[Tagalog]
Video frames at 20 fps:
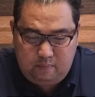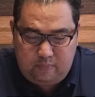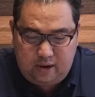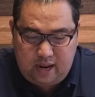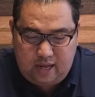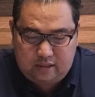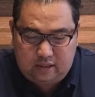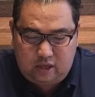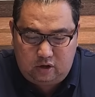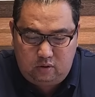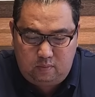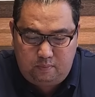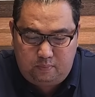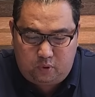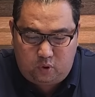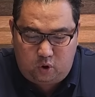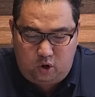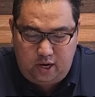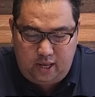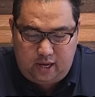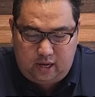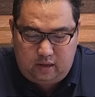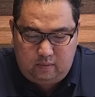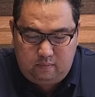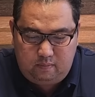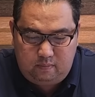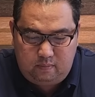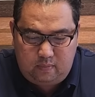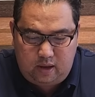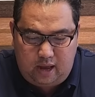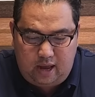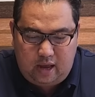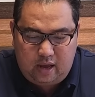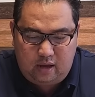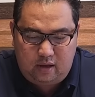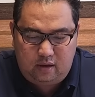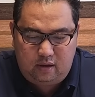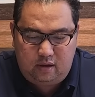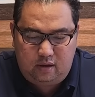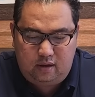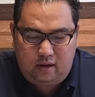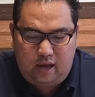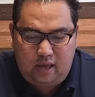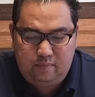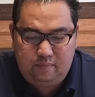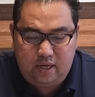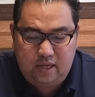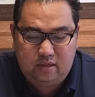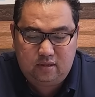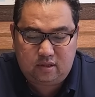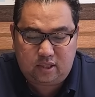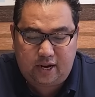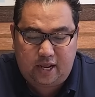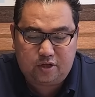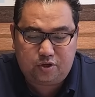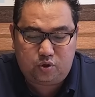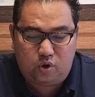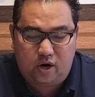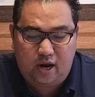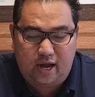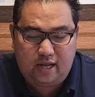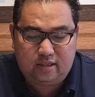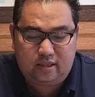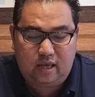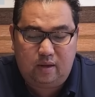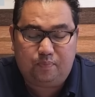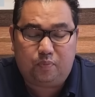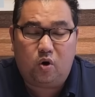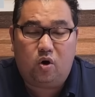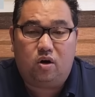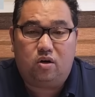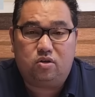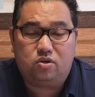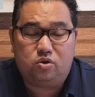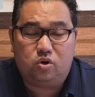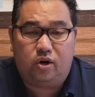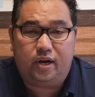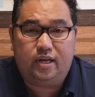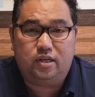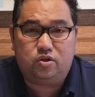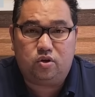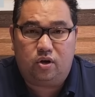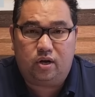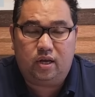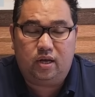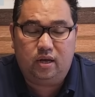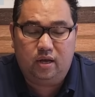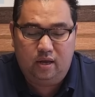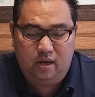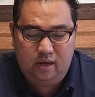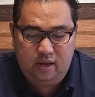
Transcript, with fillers: Platinum Prolic. Ah, I mean, Treasure Hunting po. Sorry, sorry.